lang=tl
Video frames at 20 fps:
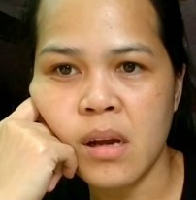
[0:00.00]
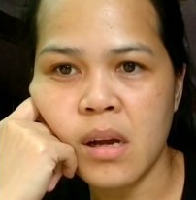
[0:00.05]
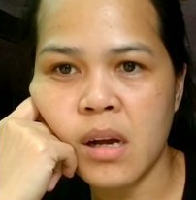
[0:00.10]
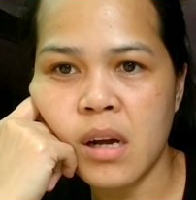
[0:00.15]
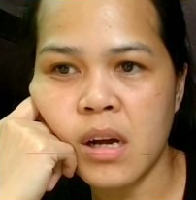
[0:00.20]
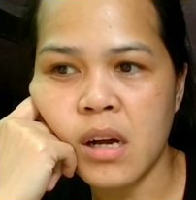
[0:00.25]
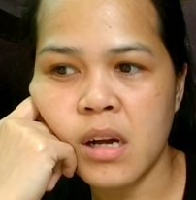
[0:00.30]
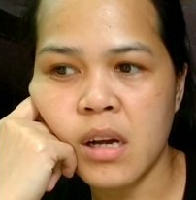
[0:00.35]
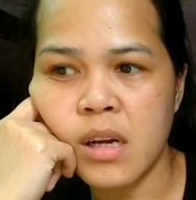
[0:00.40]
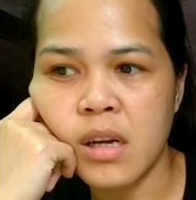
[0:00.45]

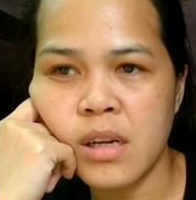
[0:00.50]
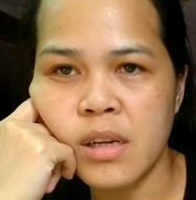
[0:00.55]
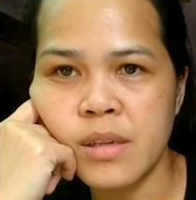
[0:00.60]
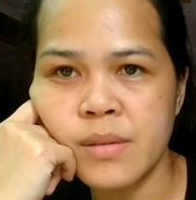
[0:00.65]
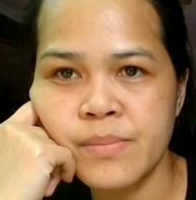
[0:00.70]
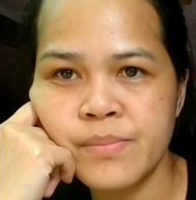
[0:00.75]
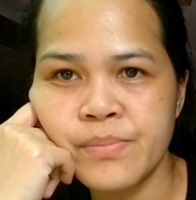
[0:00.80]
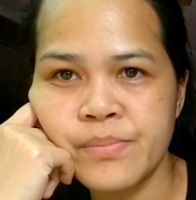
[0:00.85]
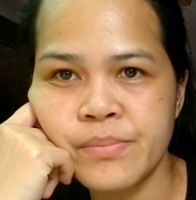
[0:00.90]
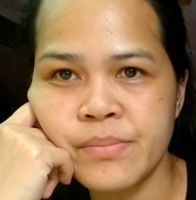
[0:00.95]

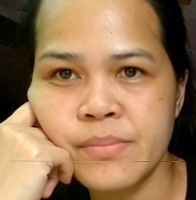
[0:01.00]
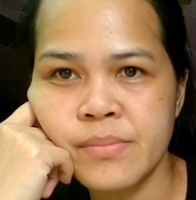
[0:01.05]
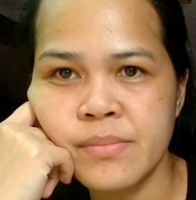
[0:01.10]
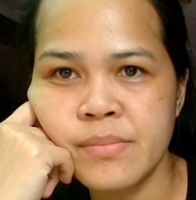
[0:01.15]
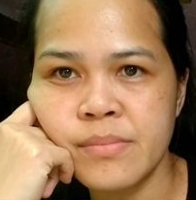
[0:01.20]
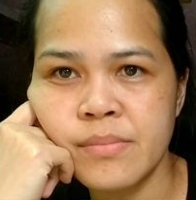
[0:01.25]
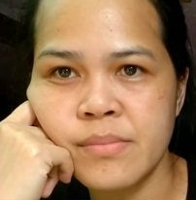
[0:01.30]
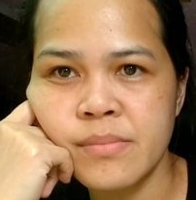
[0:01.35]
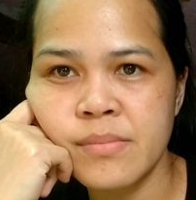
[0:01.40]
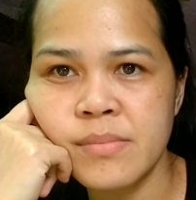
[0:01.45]
um,
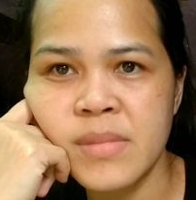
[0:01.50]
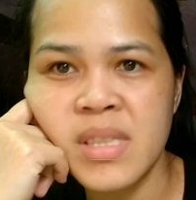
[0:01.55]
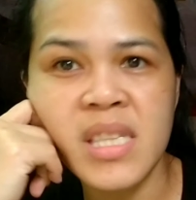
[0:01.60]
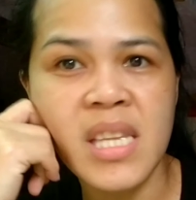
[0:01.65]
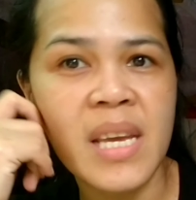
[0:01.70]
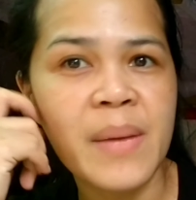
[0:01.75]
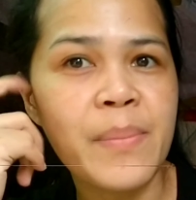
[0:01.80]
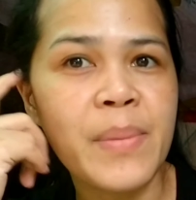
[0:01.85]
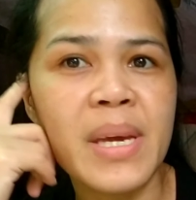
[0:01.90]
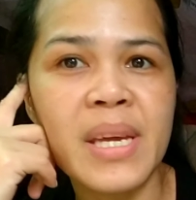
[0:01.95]

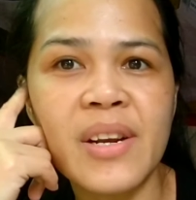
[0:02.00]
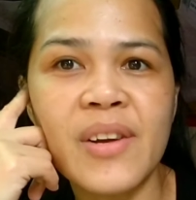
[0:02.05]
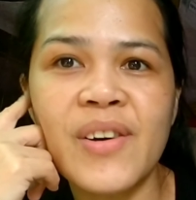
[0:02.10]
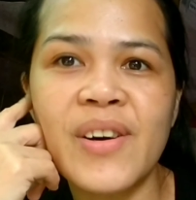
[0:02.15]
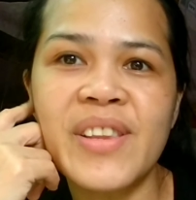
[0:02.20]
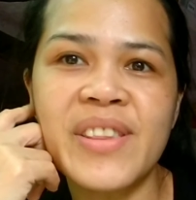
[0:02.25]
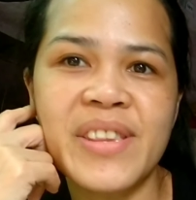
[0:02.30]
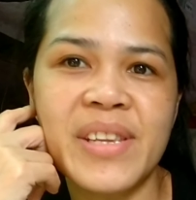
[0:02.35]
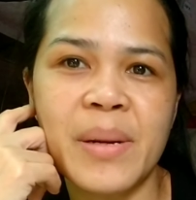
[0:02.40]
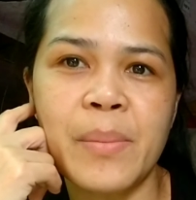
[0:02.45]
hindi biro
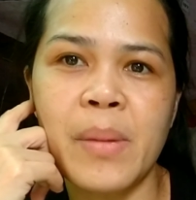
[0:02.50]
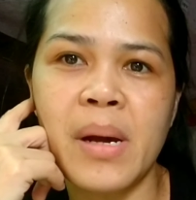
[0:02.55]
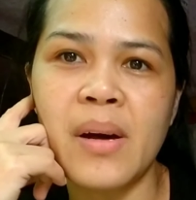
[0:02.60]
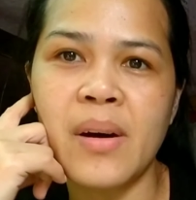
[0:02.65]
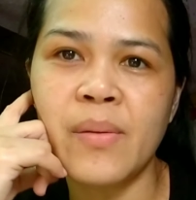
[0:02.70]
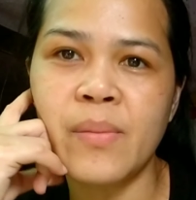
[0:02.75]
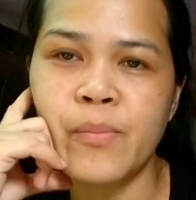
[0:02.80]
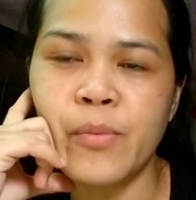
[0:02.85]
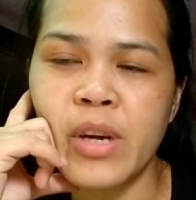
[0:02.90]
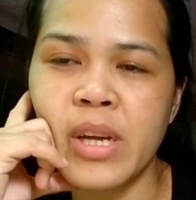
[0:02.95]
at
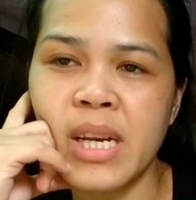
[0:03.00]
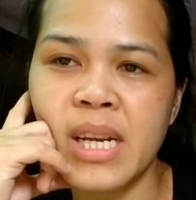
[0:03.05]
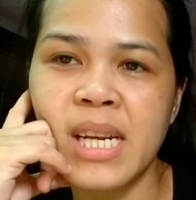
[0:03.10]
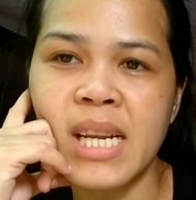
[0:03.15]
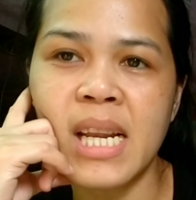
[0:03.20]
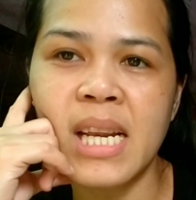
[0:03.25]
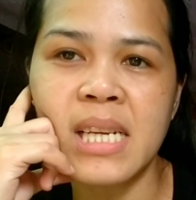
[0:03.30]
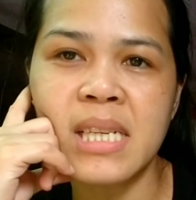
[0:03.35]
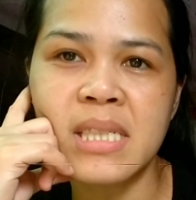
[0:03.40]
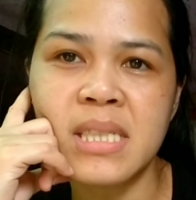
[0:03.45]
trabaho. Pwera
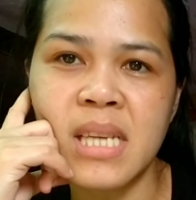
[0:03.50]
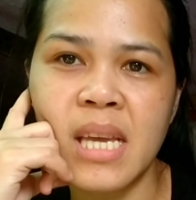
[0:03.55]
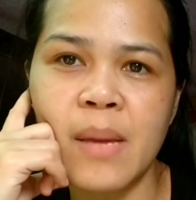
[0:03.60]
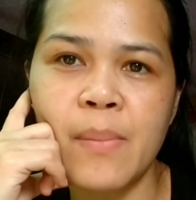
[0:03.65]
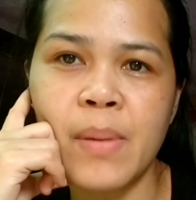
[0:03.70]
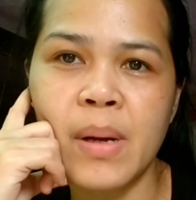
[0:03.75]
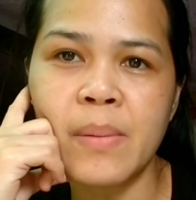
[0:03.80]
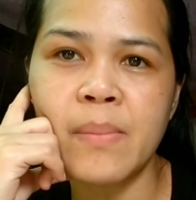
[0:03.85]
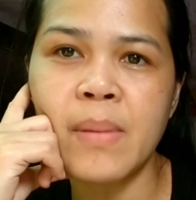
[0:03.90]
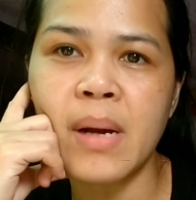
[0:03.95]
na lang sa
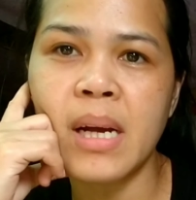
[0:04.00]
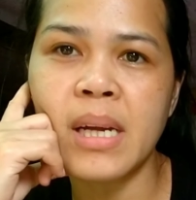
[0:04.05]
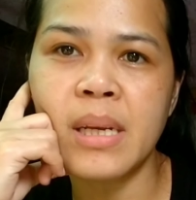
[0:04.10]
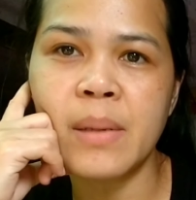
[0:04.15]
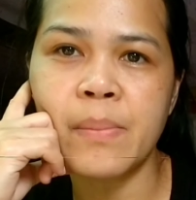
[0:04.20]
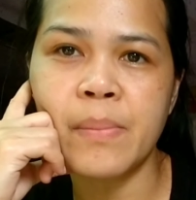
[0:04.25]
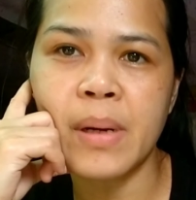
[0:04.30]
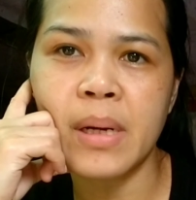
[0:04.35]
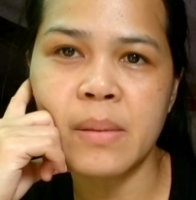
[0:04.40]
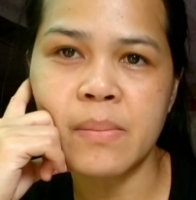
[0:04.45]
ibang mga
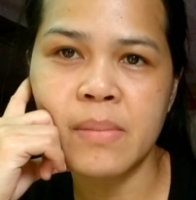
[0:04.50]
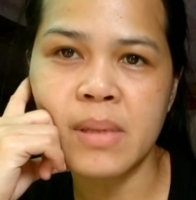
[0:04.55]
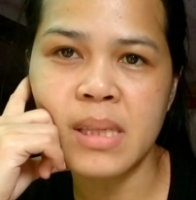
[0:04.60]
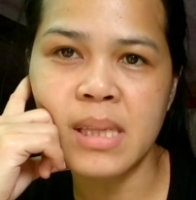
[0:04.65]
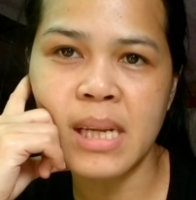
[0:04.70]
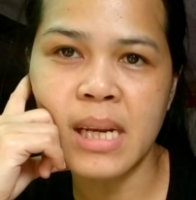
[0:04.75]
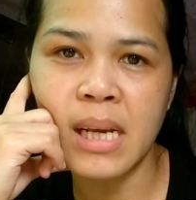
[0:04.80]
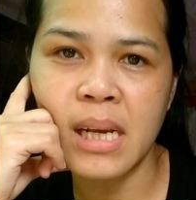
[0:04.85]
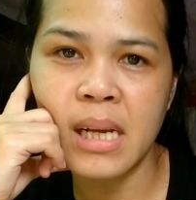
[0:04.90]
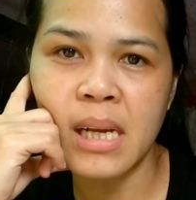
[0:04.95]
department
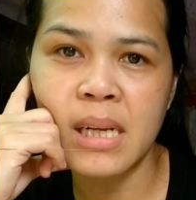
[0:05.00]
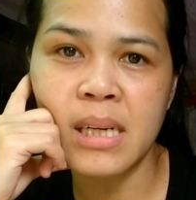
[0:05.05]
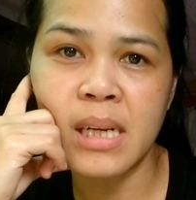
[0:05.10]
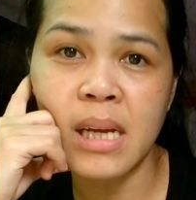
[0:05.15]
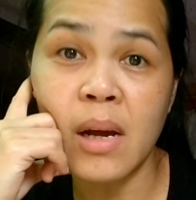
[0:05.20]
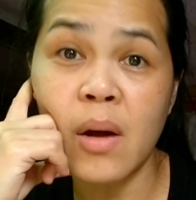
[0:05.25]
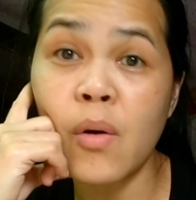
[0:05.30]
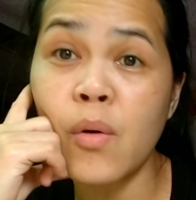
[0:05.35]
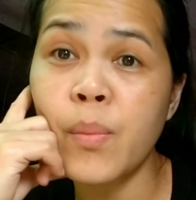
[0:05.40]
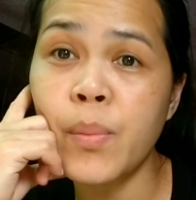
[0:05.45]
talagang
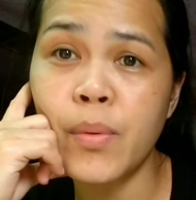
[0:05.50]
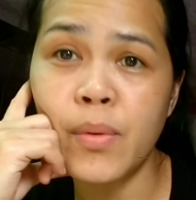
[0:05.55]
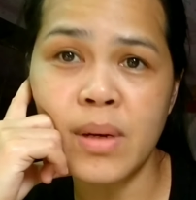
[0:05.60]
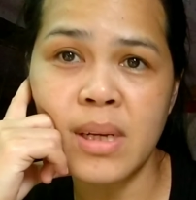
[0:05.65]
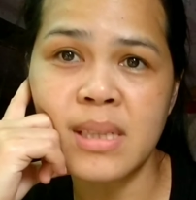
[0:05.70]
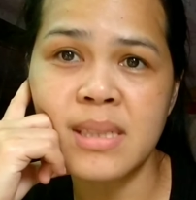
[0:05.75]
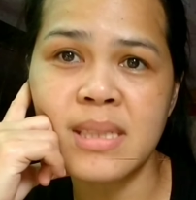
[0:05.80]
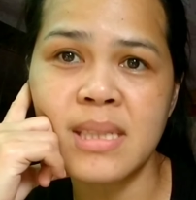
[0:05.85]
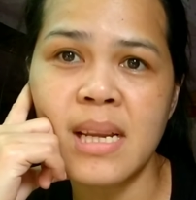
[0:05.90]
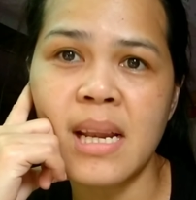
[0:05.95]
nakaupo
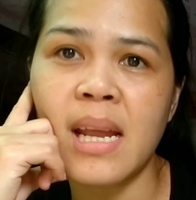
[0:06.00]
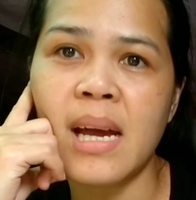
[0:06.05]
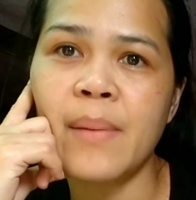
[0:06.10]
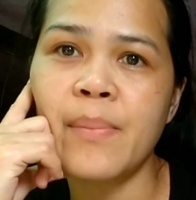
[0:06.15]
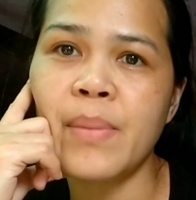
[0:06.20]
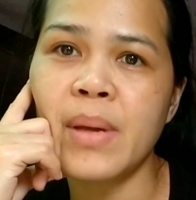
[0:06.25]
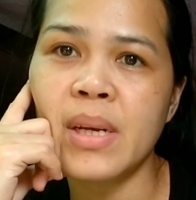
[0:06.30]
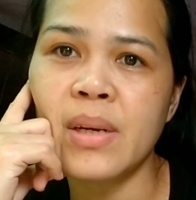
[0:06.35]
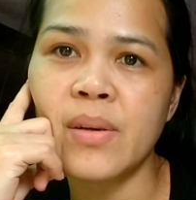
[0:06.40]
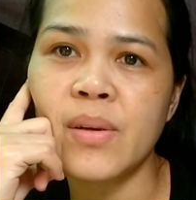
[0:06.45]
lang sila.
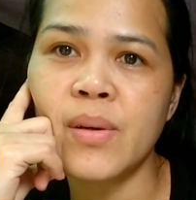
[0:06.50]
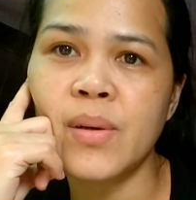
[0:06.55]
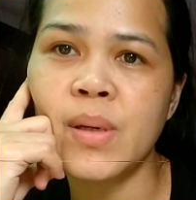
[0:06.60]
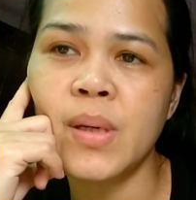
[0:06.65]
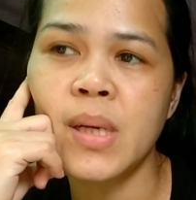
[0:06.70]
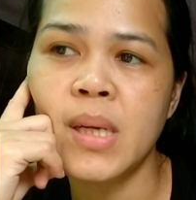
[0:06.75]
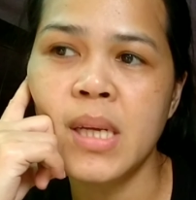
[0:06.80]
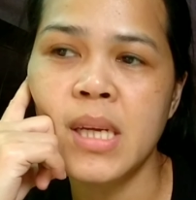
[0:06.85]
Pero,